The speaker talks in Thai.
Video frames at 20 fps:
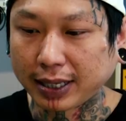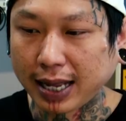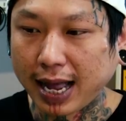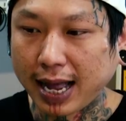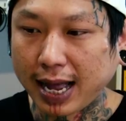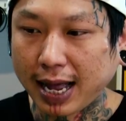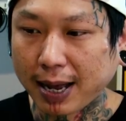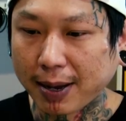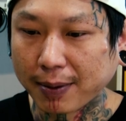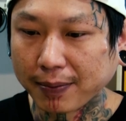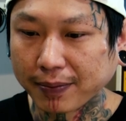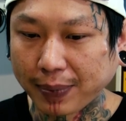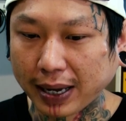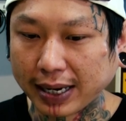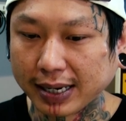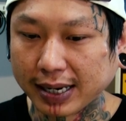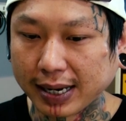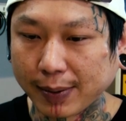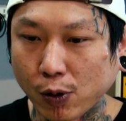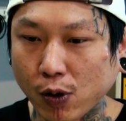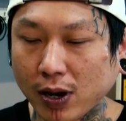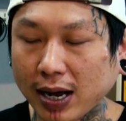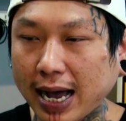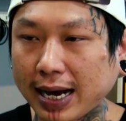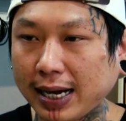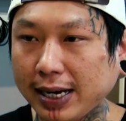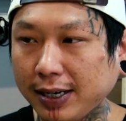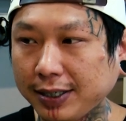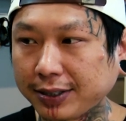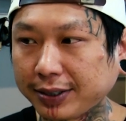ถ้าเป็นพวกงา
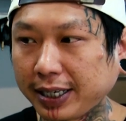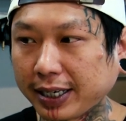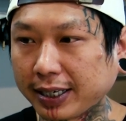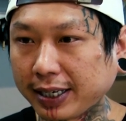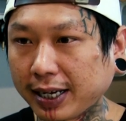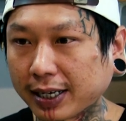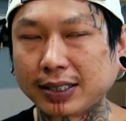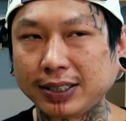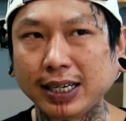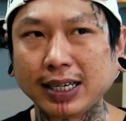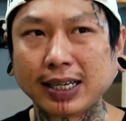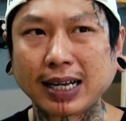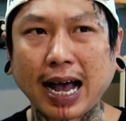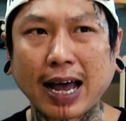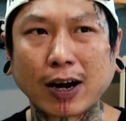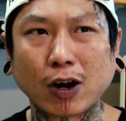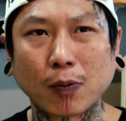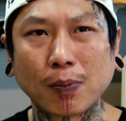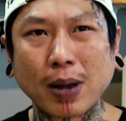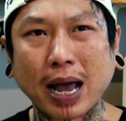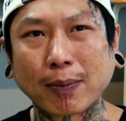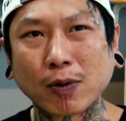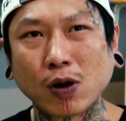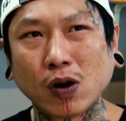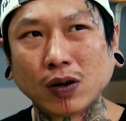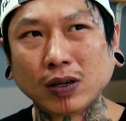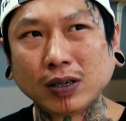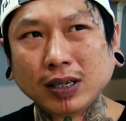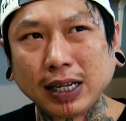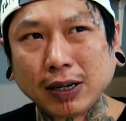นเรียลลิสติกเนี่ยซึ่งการออกแบบข
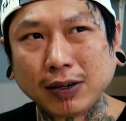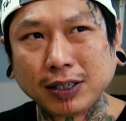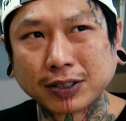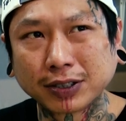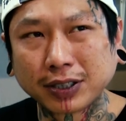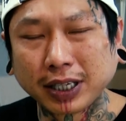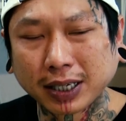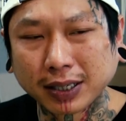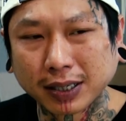องเรียลลิสติ